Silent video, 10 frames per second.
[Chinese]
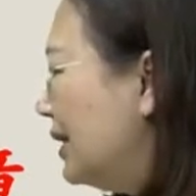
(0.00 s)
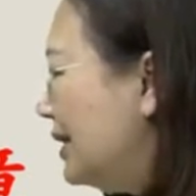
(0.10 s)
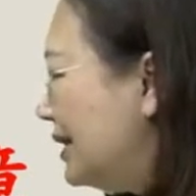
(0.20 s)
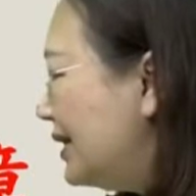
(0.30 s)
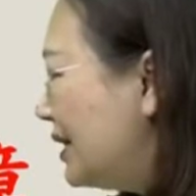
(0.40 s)

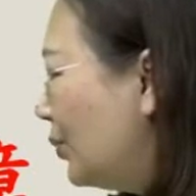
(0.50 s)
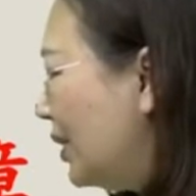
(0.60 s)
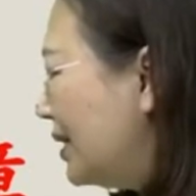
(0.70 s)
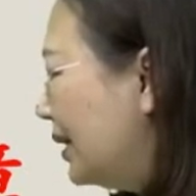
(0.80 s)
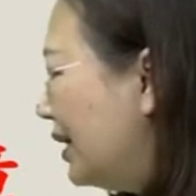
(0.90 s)
牺牲未
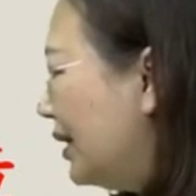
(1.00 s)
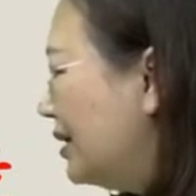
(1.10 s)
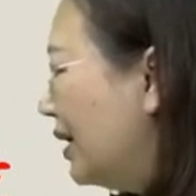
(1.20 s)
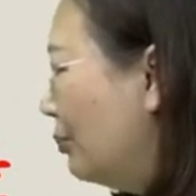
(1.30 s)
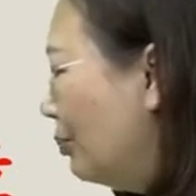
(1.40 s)
成年
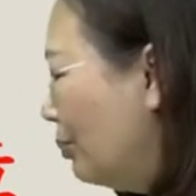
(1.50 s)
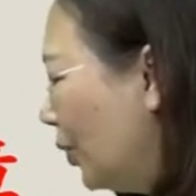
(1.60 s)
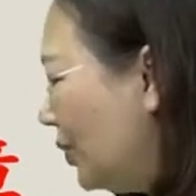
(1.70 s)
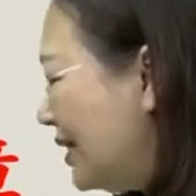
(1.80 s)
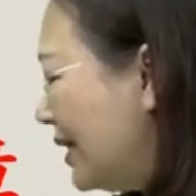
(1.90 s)
人
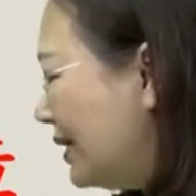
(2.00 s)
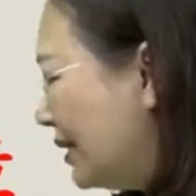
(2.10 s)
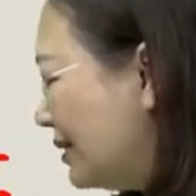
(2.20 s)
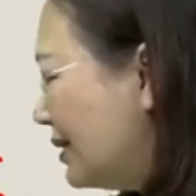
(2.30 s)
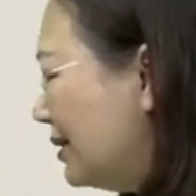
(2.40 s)
某一些
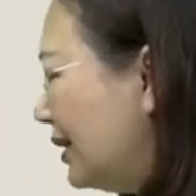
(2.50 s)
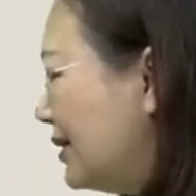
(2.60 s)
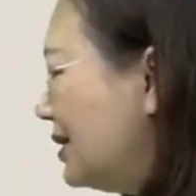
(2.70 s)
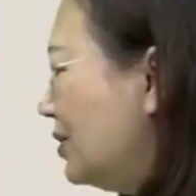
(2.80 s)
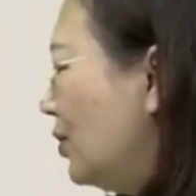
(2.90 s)
层次的
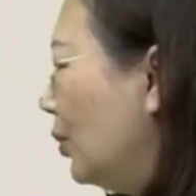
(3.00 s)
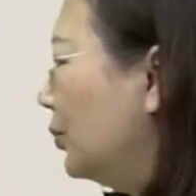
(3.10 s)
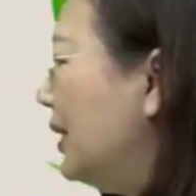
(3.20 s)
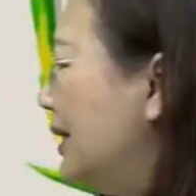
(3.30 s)
自由，